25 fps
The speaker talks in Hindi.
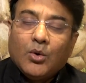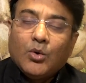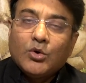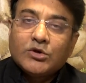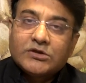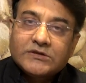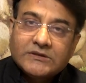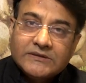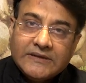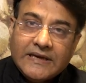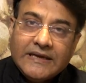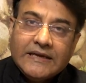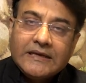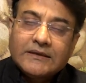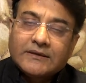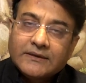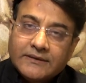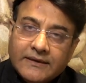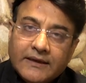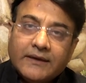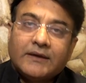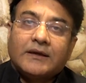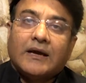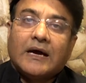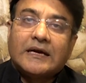उसने
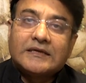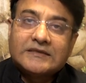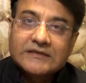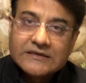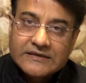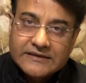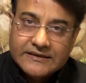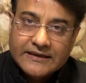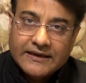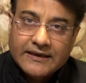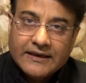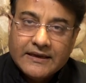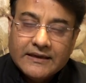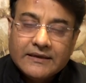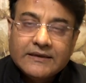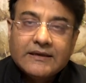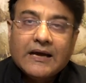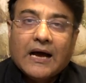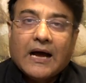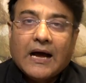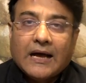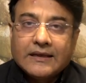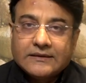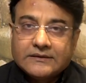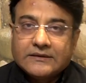इतने कर्ज लिए हैं कि
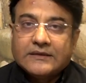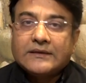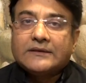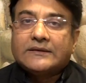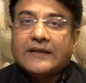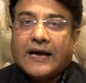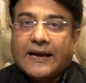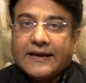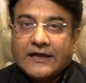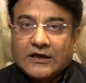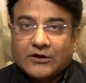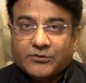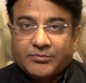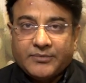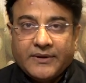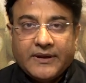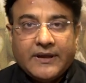आज की तारीख